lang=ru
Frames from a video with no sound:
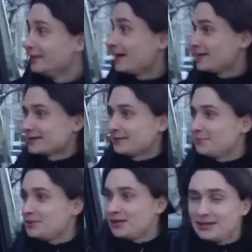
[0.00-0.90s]
да, на
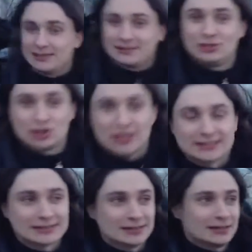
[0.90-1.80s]
самом деле
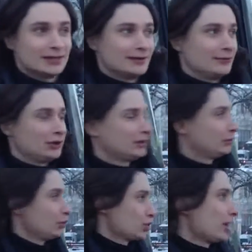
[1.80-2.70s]
сейчас э, вот эта
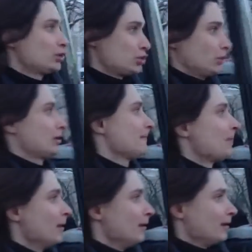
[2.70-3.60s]
точка отсчета.
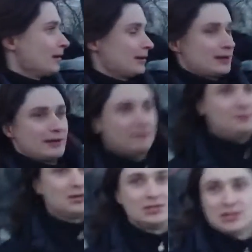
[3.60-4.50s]
Э,
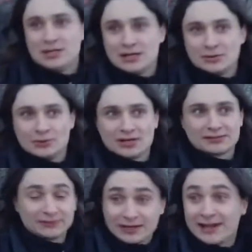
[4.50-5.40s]
впереди у нас
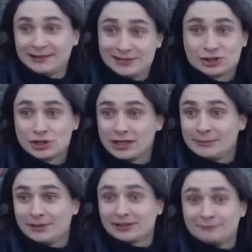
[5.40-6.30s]
вторая тысяча
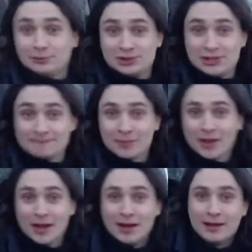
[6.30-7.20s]
километров пути.
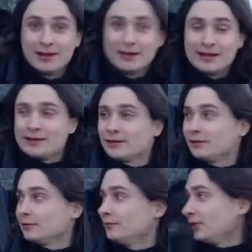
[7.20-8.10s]
Э,
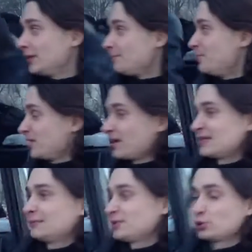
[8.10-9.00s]
в этом
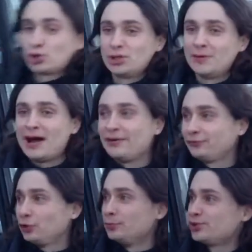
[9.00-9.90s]
прекрасном, роскошном
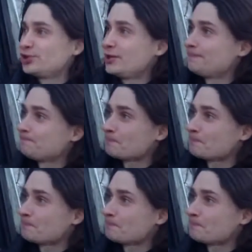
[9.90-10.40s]
автобусе